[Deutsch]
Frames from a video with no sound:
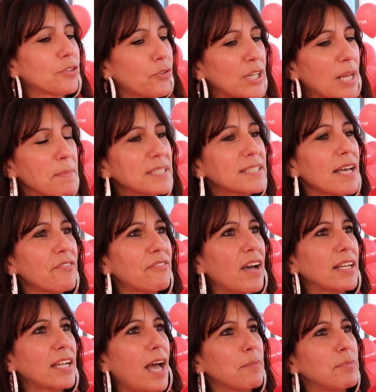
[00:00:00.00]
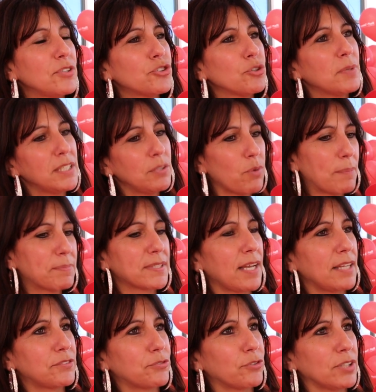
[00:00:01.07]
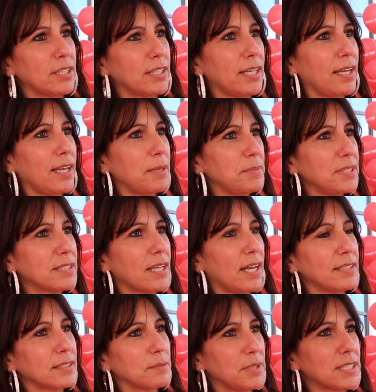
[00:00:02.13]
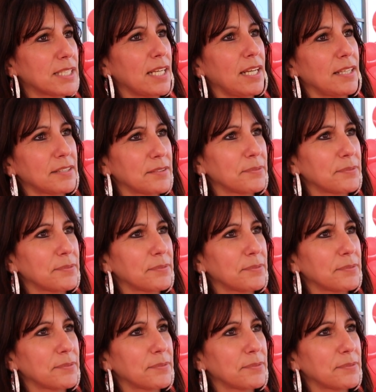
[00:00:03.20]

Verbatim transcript: Also von der Messe erfahren habe ich über die Website von der Emmy-Seite im Internet.